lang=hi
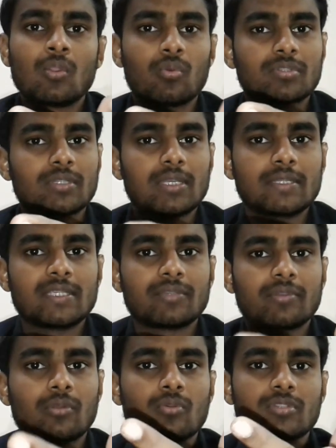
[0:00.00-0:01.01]
कोर्स कर लीजिए
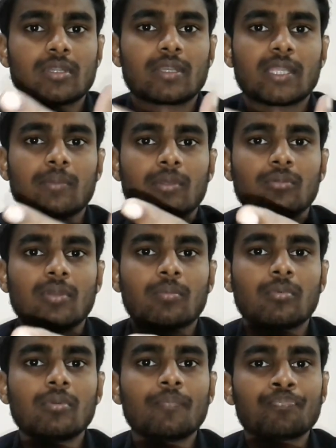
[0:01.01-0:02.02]
फिर कोर्स करने के बाद वो
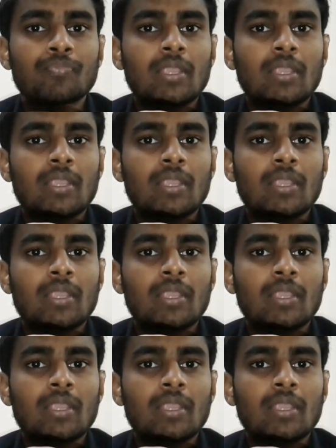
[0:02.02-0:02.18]
आपको